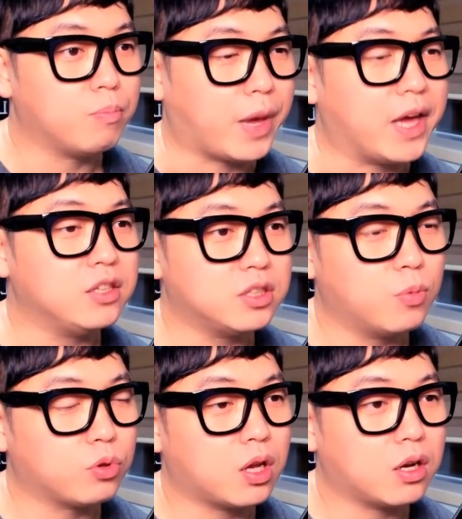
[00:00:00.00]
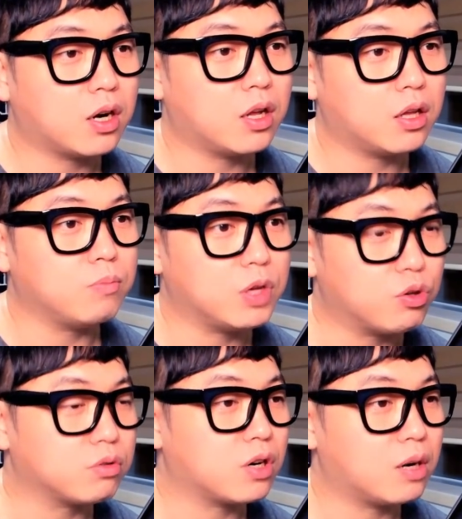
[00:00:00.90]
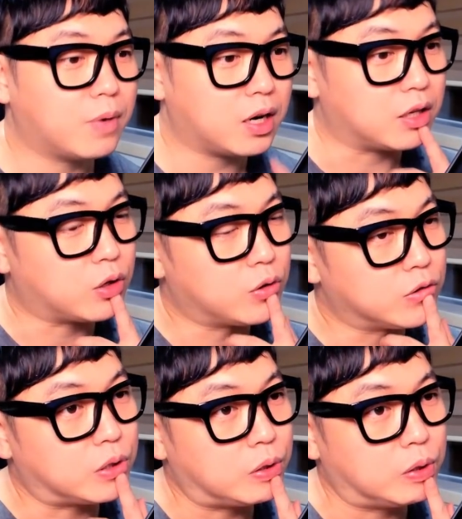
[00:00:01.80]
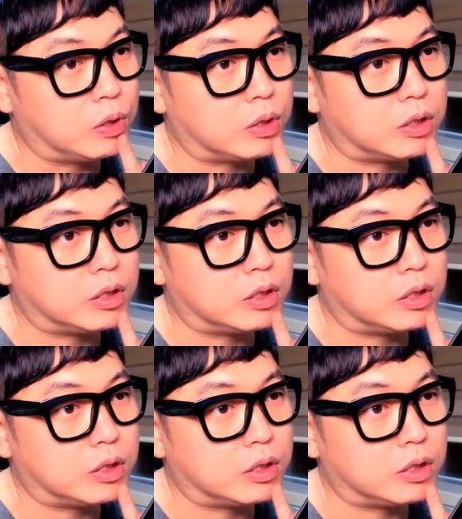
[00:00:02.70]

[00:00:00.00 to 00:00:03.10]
베이츠 모텔이라는 미국 드라마가 있거든요.